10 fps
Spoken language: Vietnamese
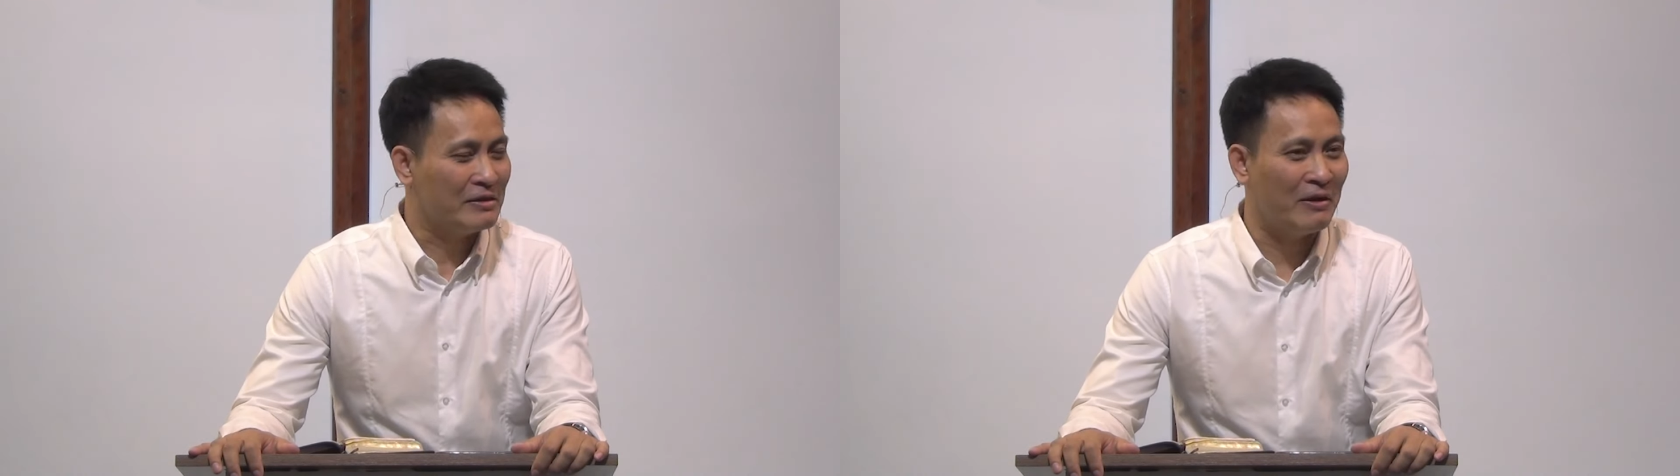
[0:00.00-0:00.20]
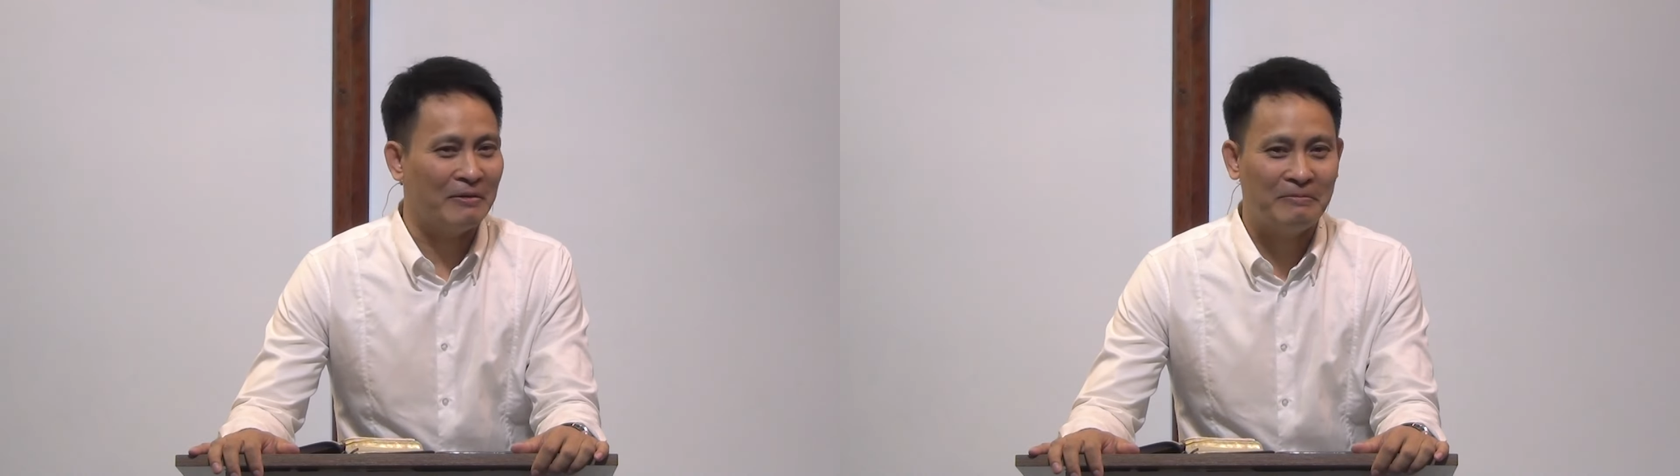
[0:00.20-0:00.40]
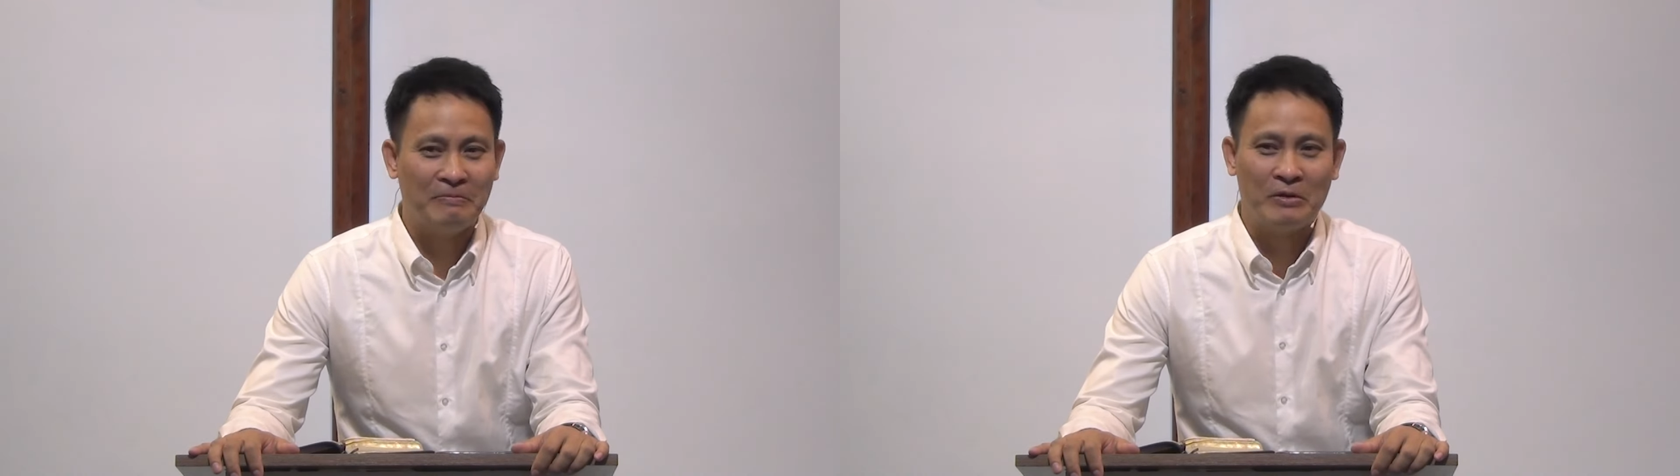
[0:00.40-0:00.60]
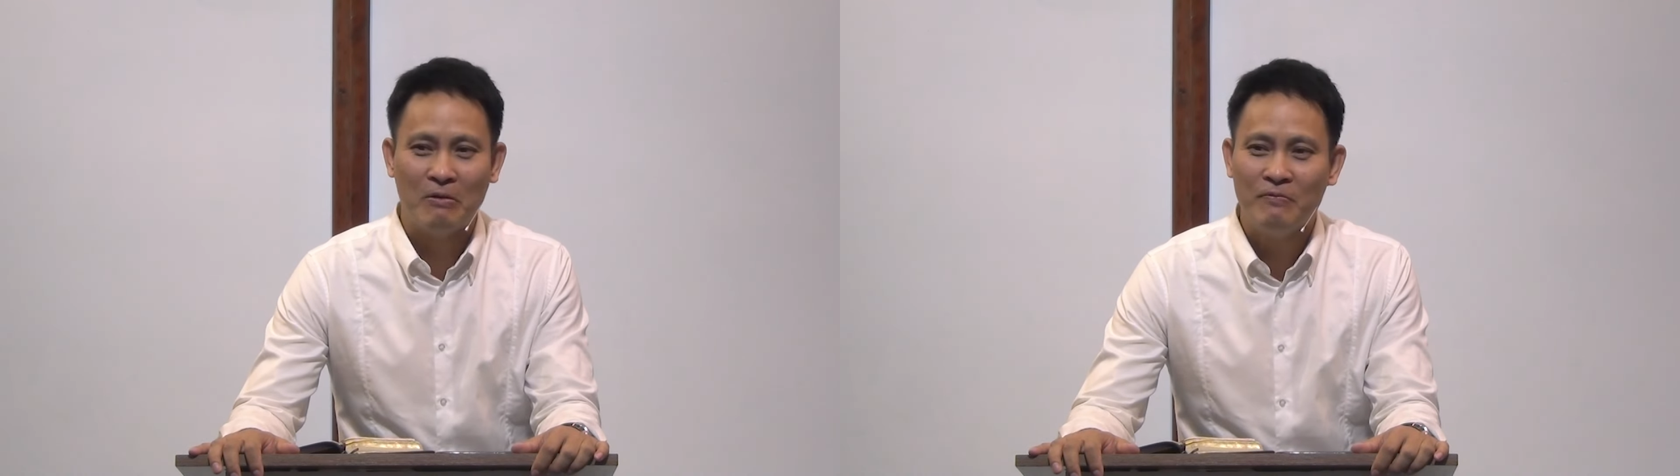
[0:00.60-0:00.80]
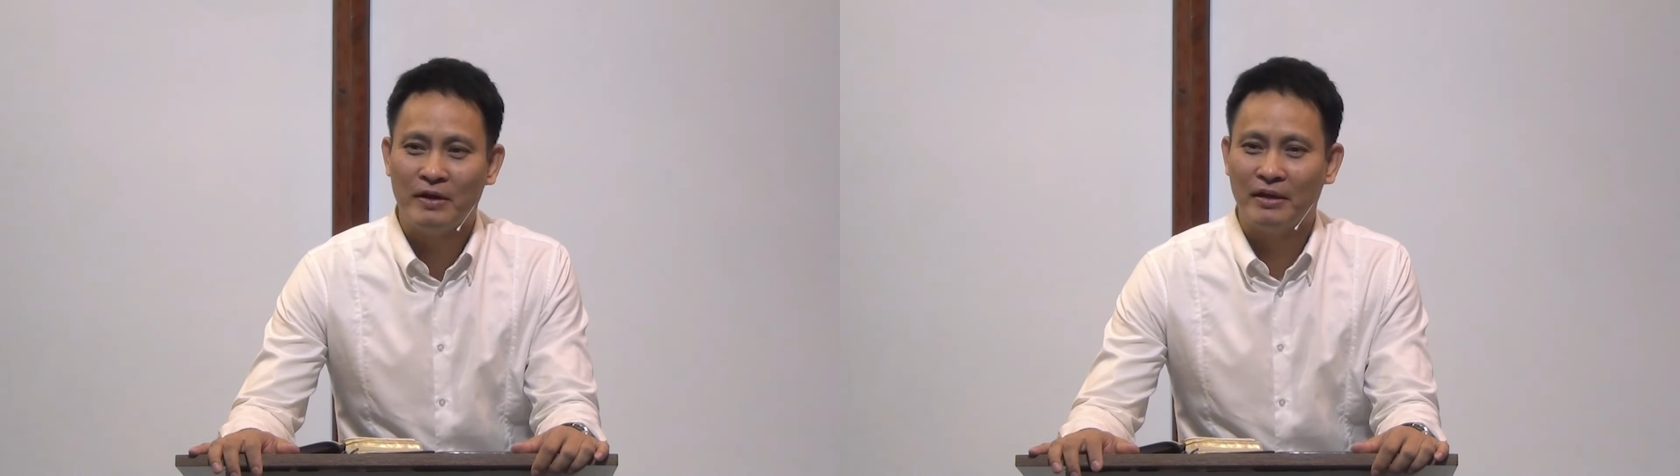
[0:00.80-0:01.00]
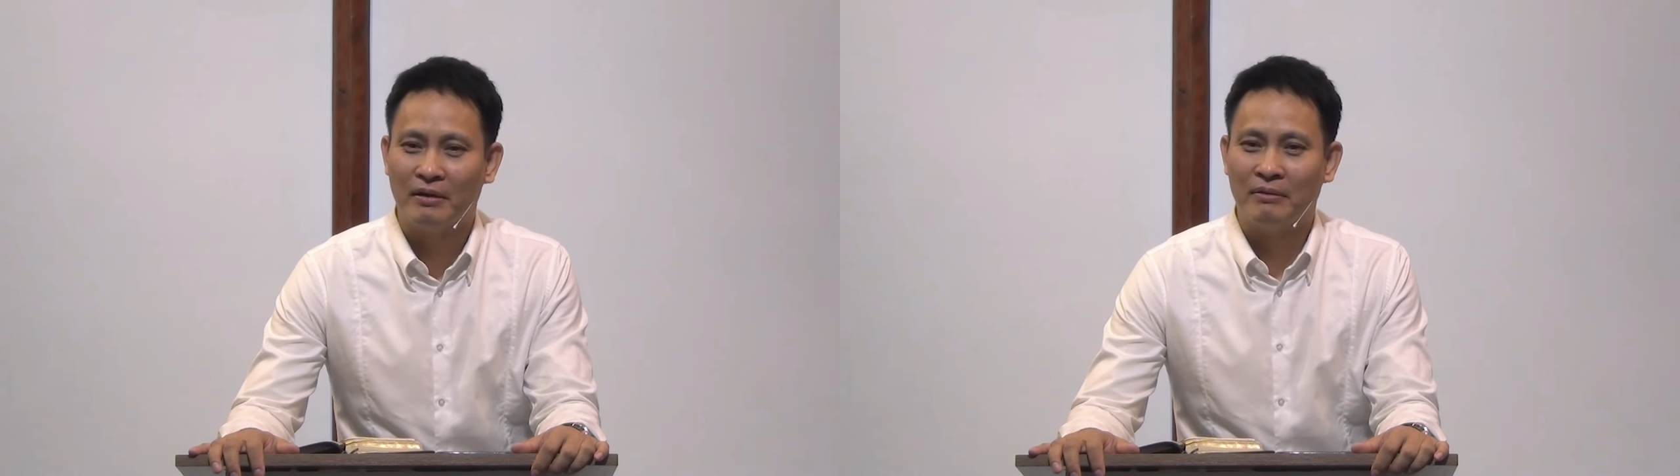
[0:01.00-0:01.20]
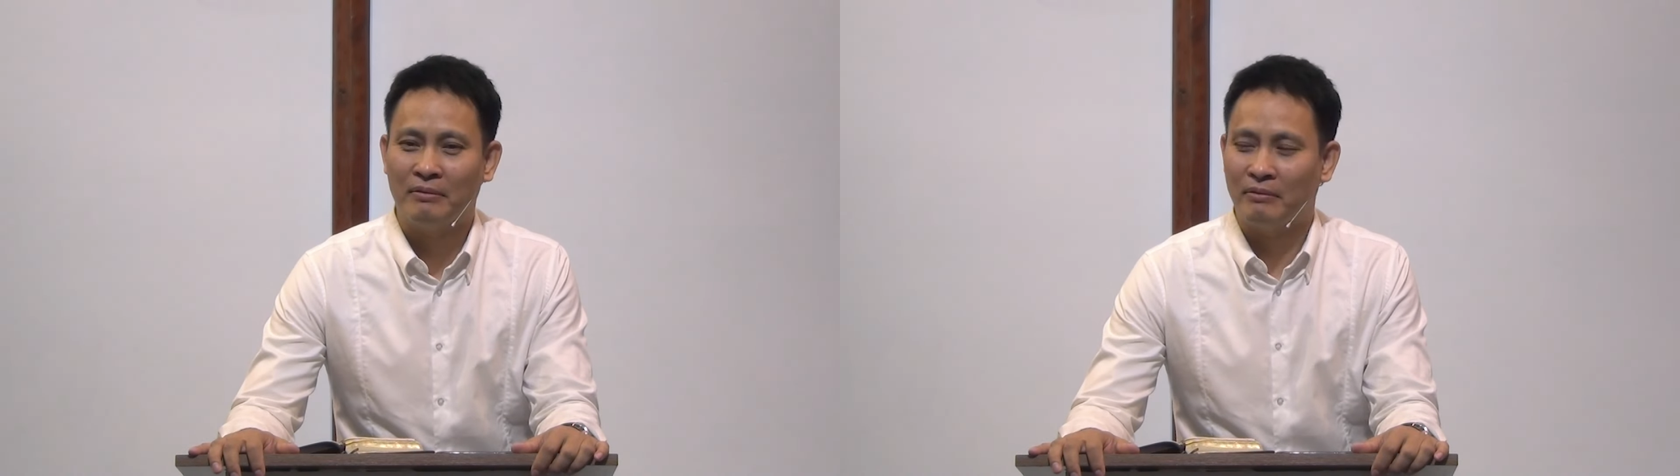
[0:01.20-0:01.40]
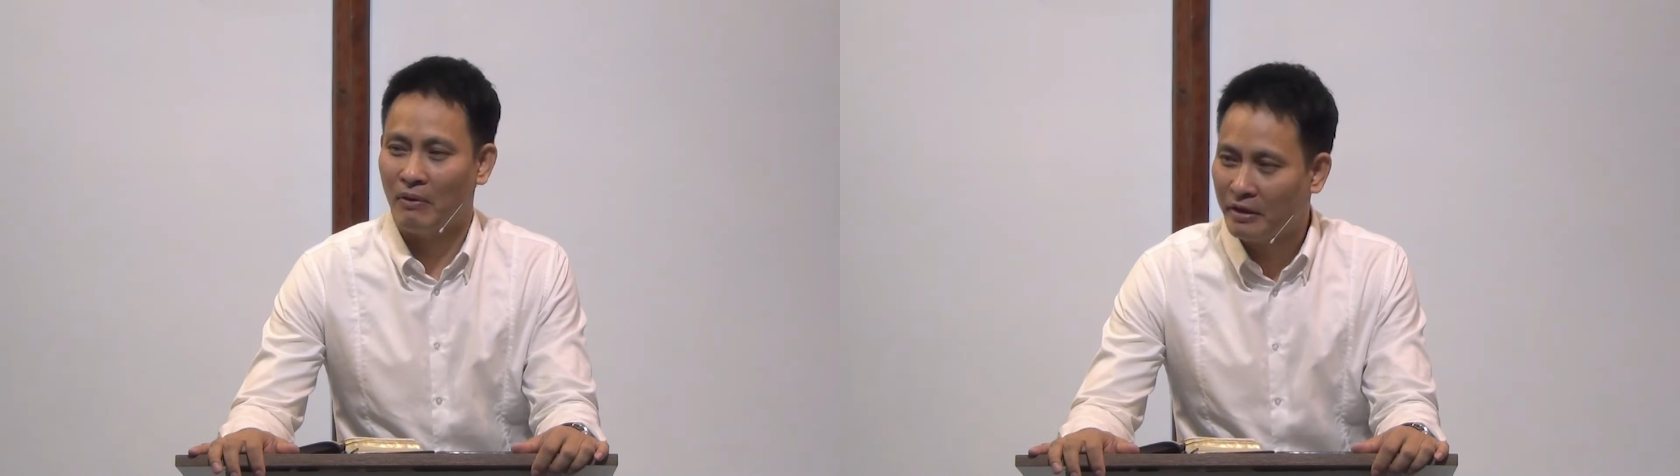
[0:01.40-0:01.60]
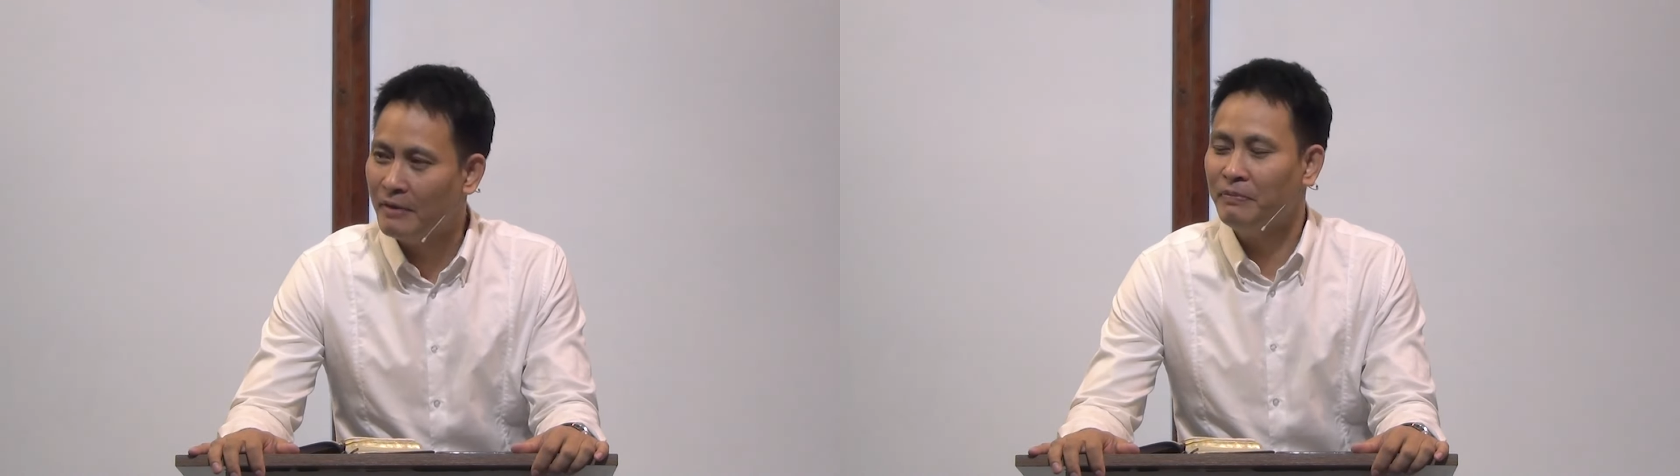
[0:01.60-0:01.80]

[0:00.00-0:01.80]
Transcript: mà để lựa chọn một công việc để